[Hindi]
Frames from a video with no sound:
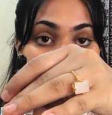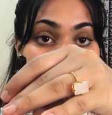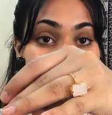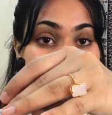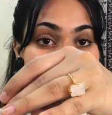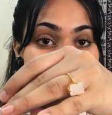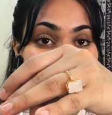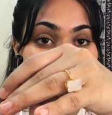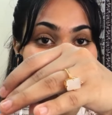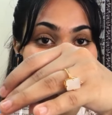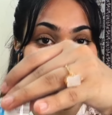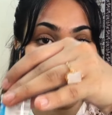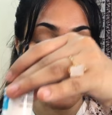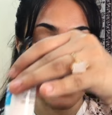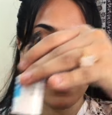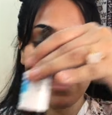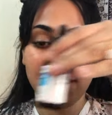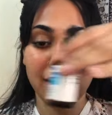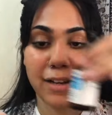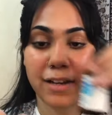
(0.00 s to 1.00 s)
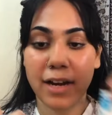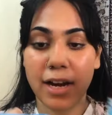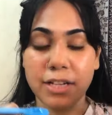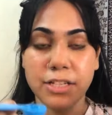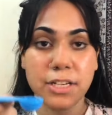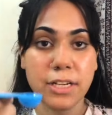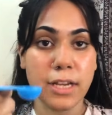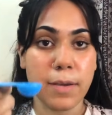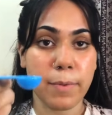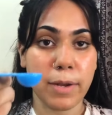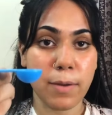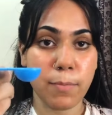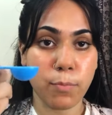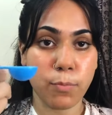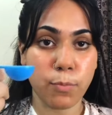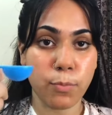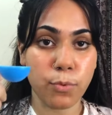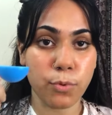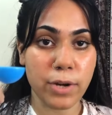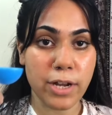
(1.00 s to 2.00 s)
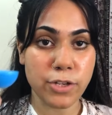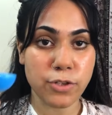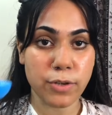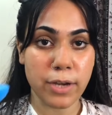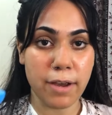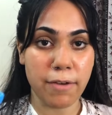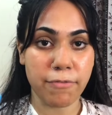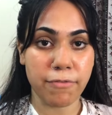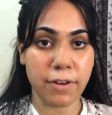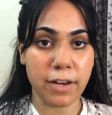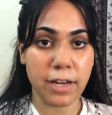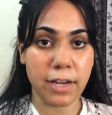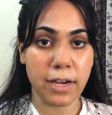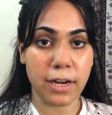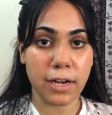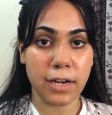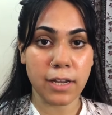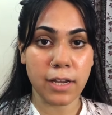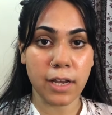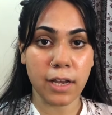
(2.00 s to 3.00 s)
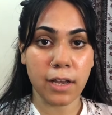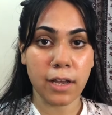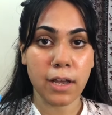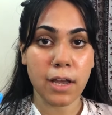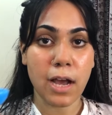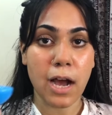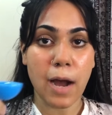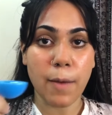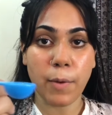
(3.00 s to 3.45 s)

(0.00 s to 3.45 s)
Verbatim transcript: ये गिर ना जाए अच्छा ये मैंने पूरा जो है फिल कर लिया है